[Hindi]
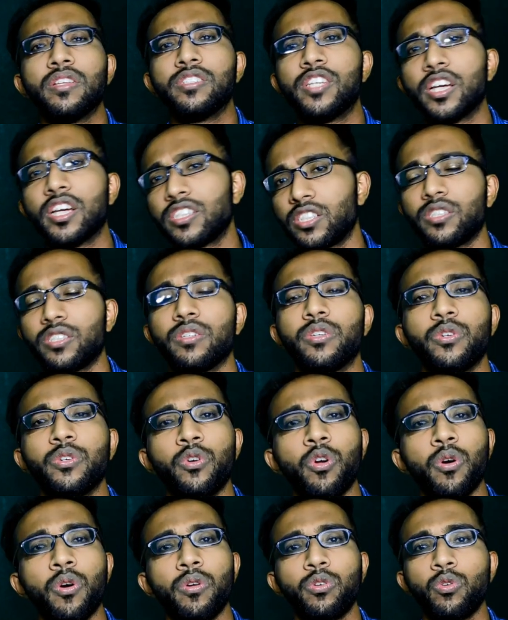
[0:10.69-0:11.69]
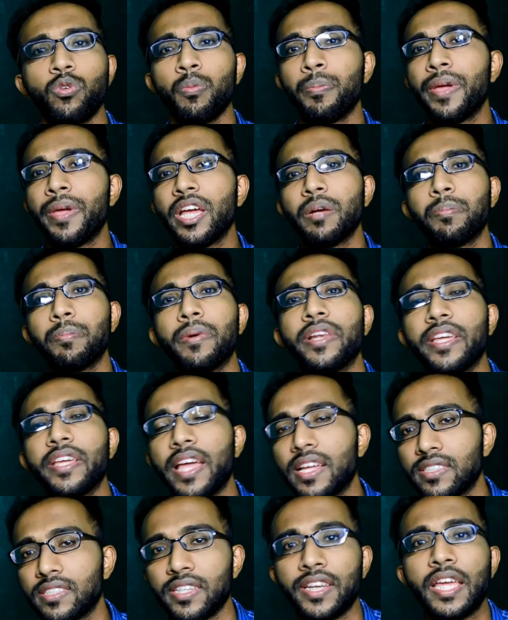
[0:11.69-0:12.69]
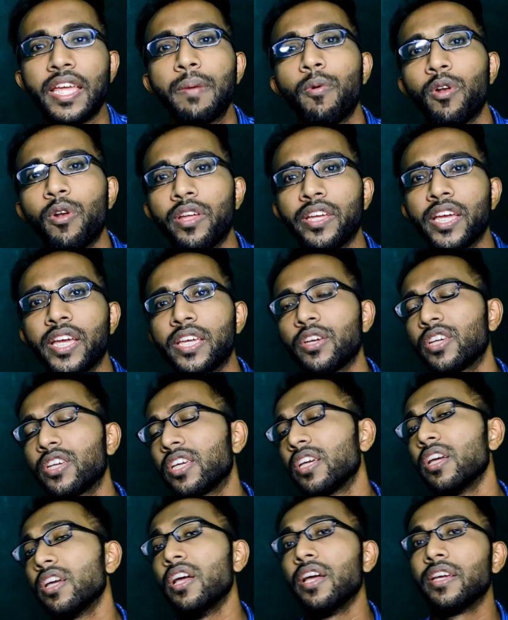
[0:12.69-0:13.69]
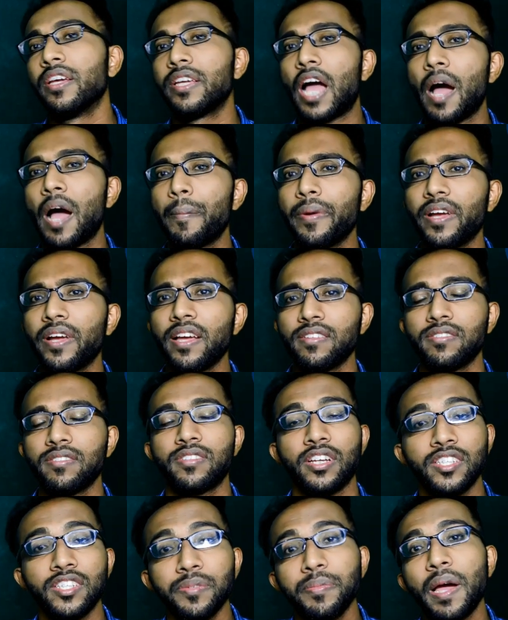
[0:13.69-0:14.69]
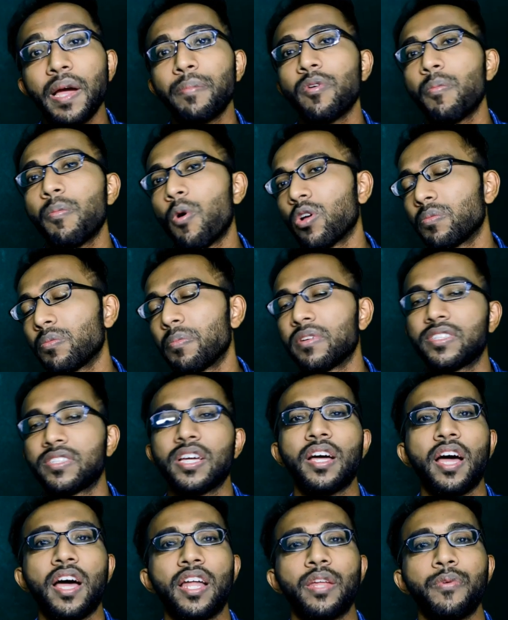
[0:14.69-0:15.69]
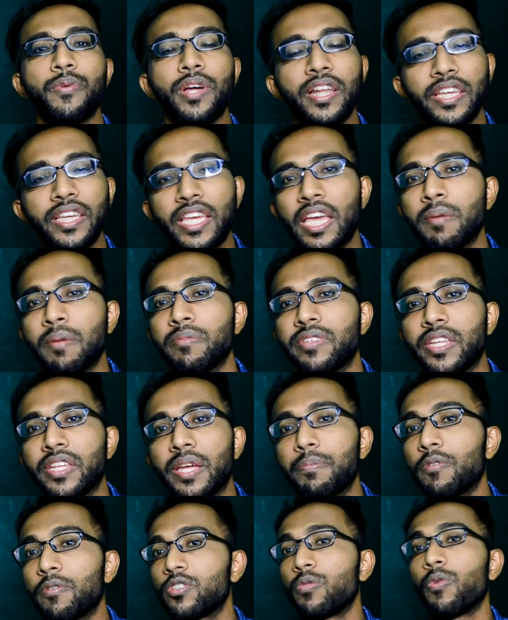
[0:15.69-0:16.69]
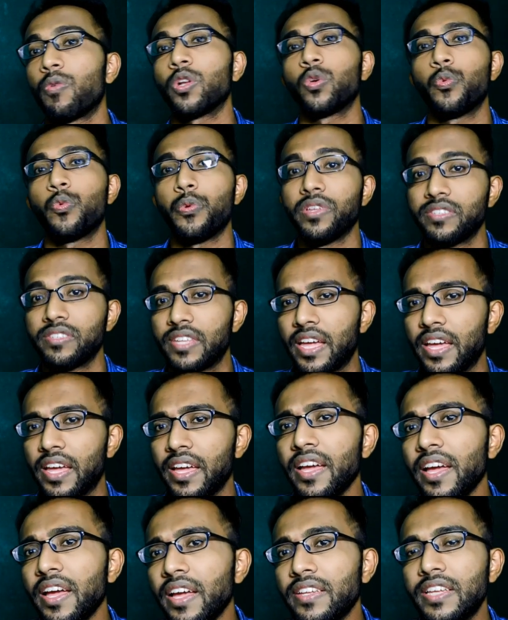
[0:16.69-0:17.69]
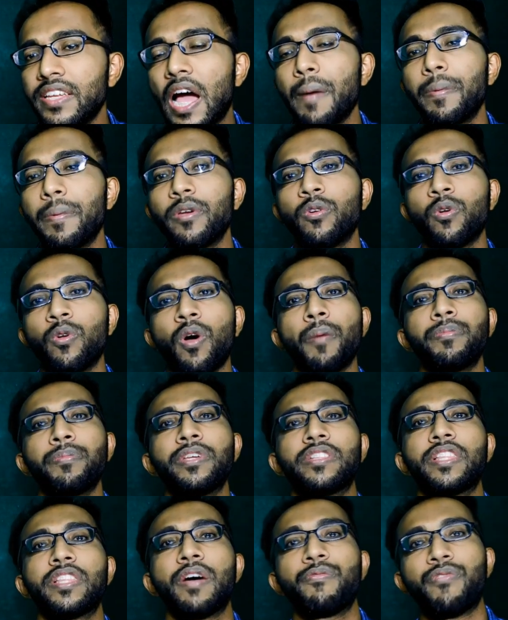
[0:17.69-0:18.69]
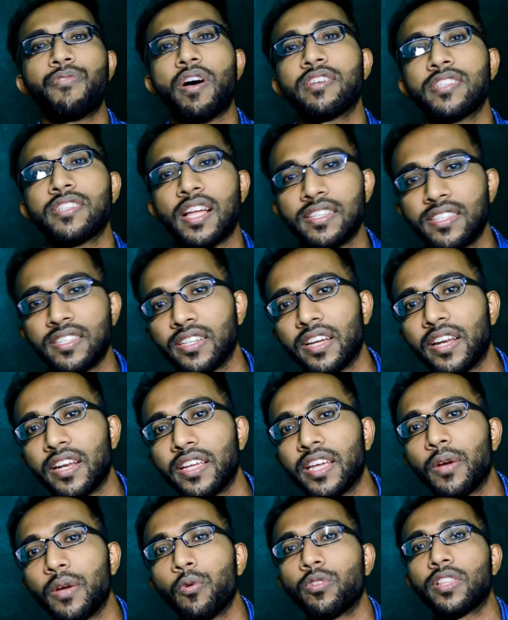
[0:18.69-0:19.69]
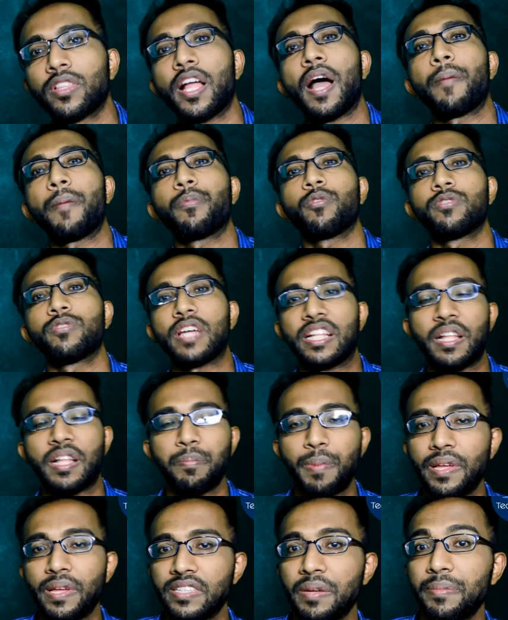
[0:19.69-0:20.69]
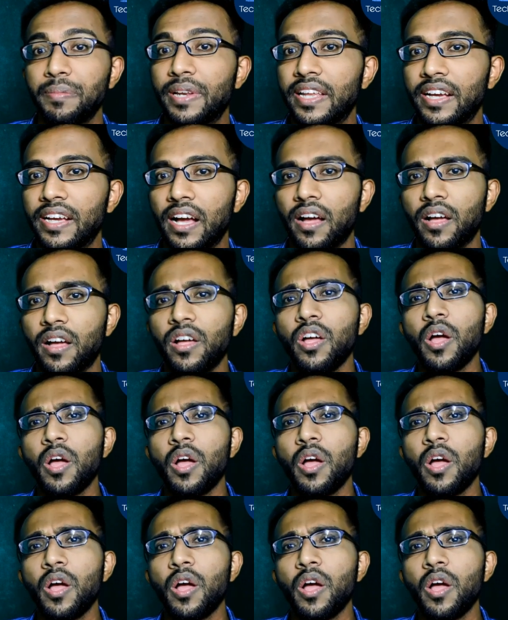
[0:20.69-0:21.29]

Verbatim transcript: जस्ट यू नो टू मेक मनी ऐसा नहीं बोलेंगे क्योंकि यहाँ पे गए सच में आपको बहुत मजा आने वाले गेम्स है फर्स्ट ऑफ ऑल क्विज है जहाँ पे यू you नो know, आप जितना फास्ट आंसर करेंगे उतना आपको ज्यादा पैसा मिलेगा